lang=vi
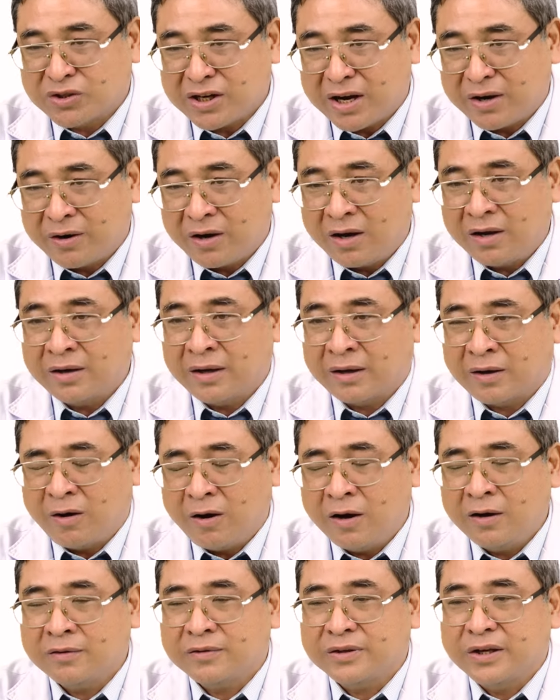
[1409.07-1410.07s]
sau đó là
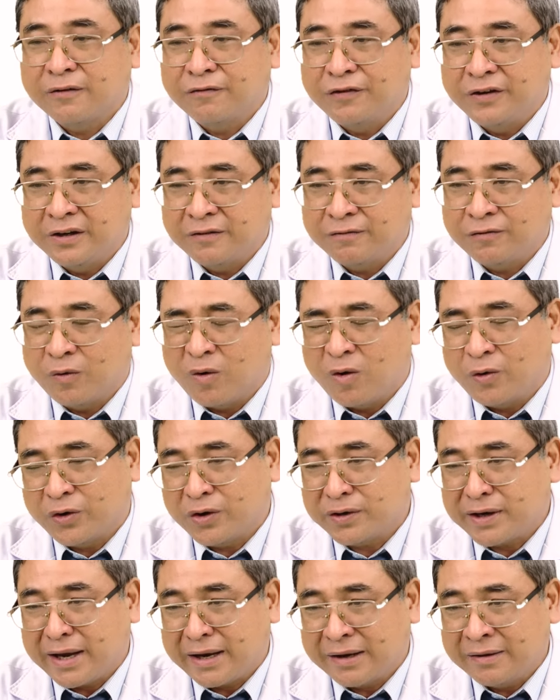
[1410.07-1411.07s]
có nhân viên phục hồi
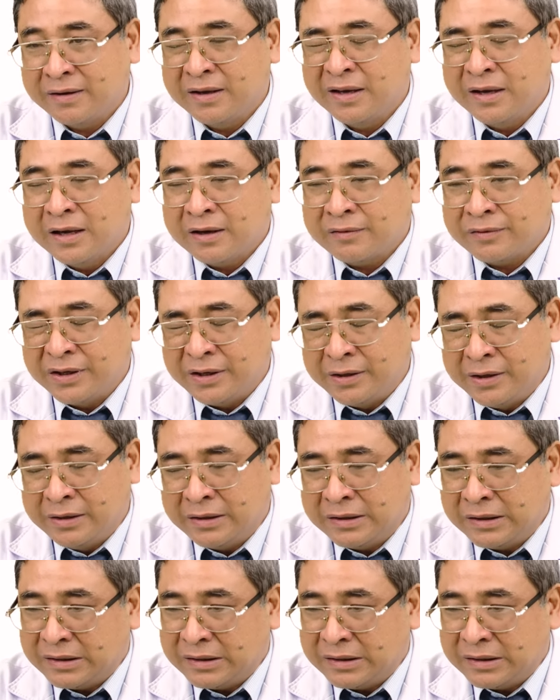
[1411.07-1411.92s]
chức năng đi